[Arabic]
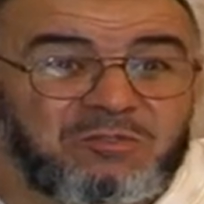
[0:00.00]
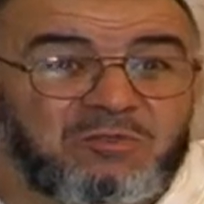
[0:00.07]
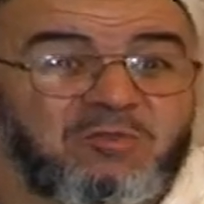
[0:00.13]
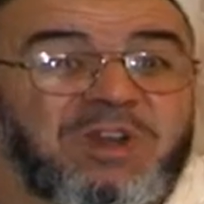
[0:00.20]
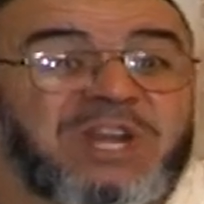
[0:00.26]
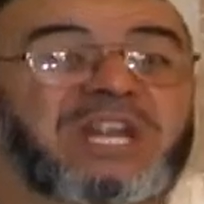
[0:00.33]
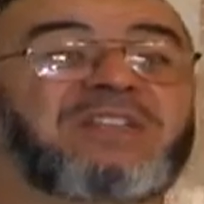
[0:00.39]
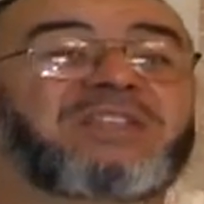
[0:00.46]

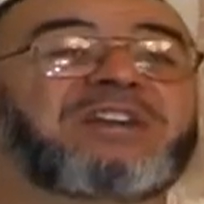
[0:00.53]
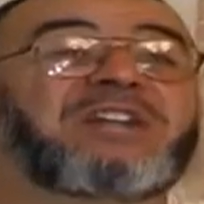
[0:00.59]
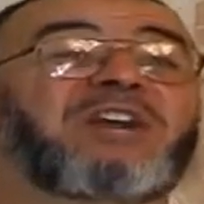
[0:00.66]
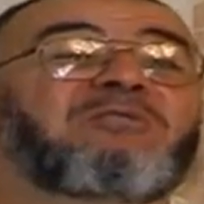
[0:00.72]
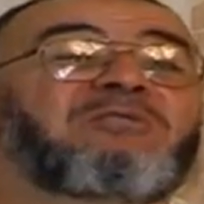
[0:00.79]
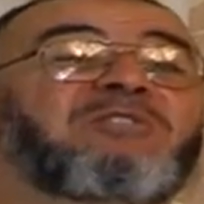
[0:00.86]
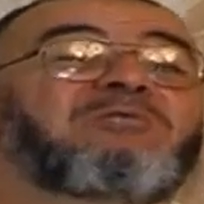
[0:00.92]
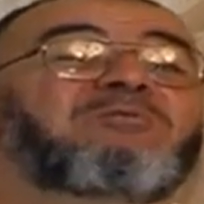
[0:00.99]
والذين
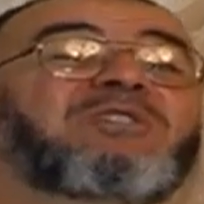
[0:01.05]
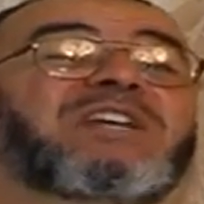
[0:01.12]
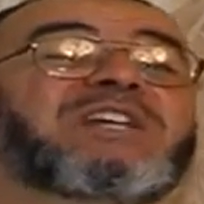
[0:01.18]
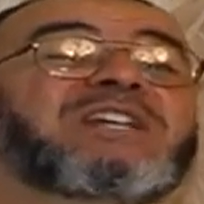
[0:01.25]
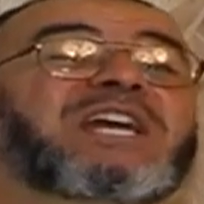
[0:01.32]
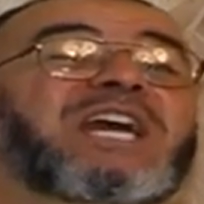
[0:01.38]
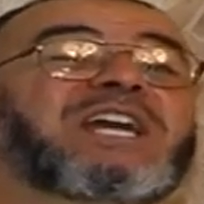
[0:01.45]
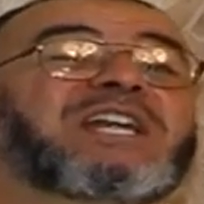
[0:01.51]
يريدون
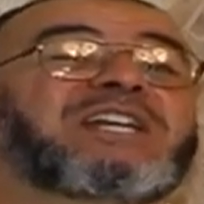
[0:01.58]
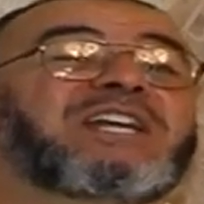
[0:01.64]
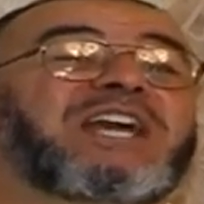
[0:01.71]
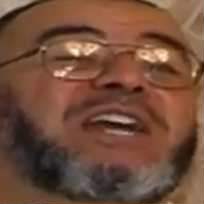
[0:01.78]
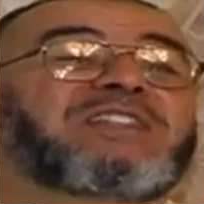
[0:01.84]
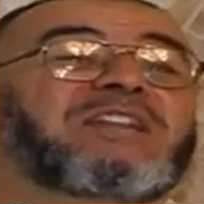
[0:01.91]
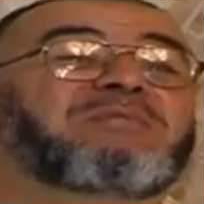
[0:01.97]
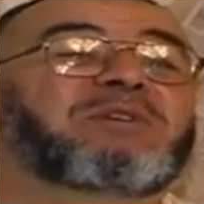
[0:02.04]
للخير
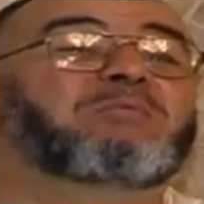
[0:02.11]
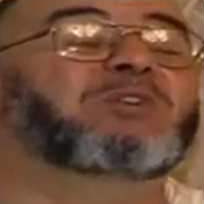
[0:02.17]
لهذا البلد